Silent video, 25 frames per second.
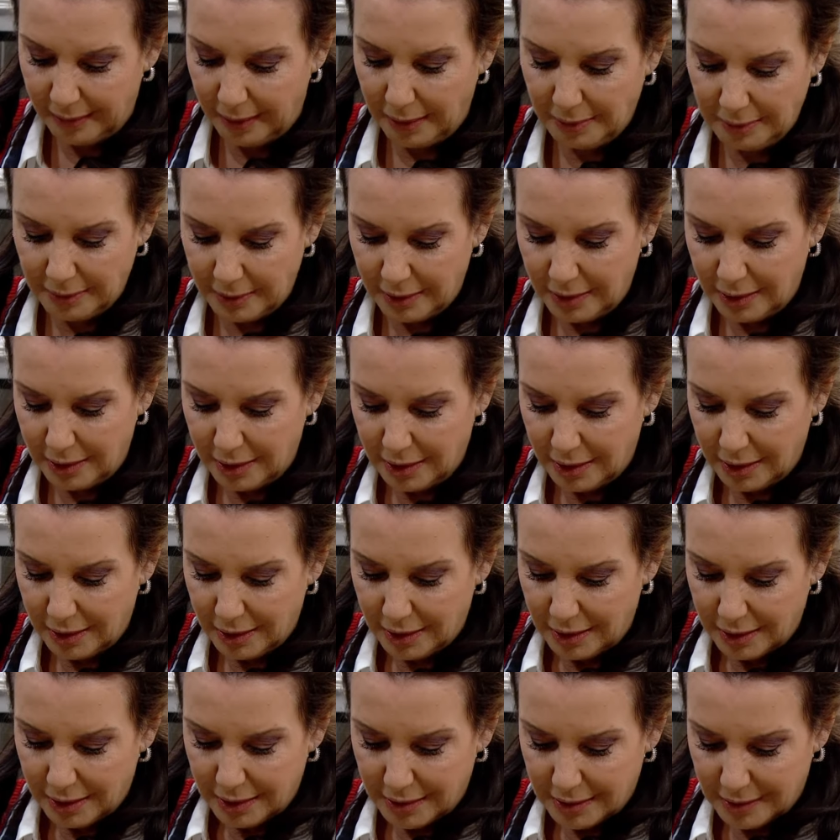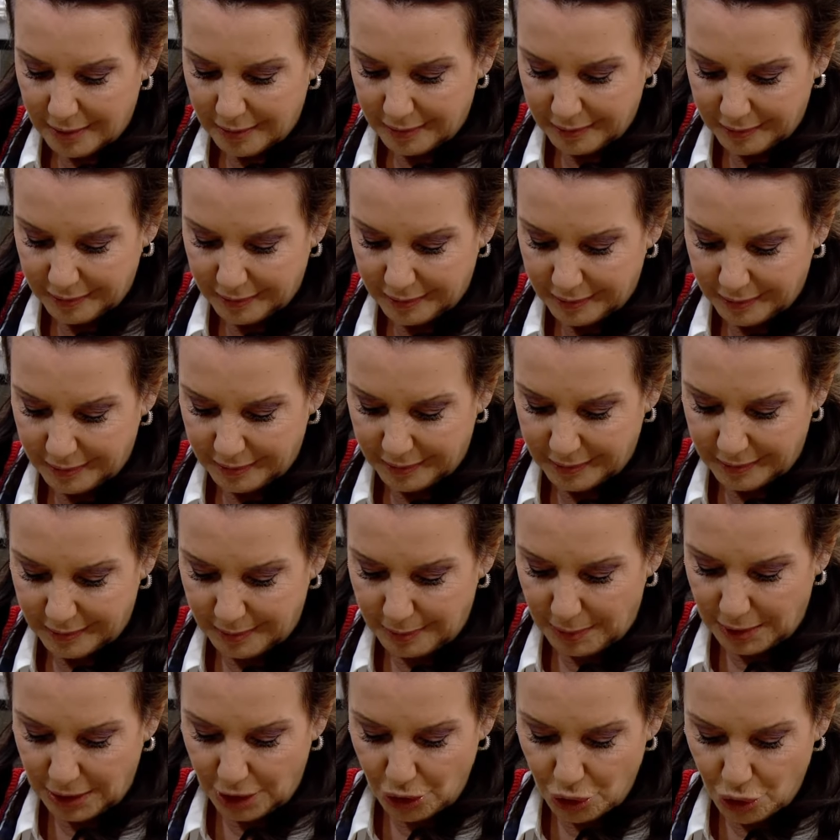patatesi daha kolay haşlanabilsin
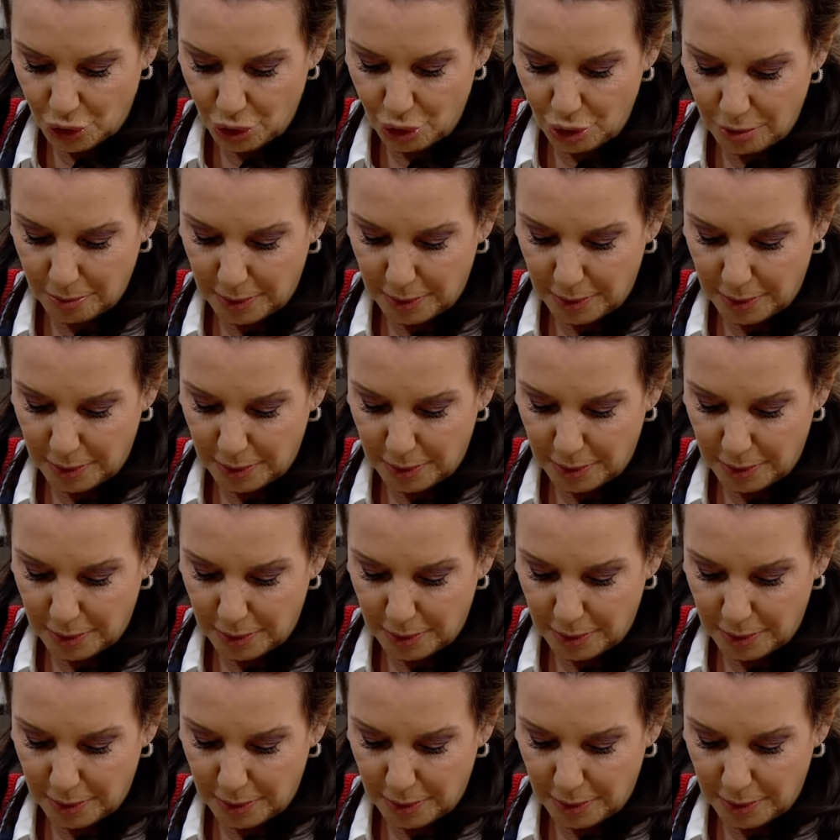diye. Bana çürük diye...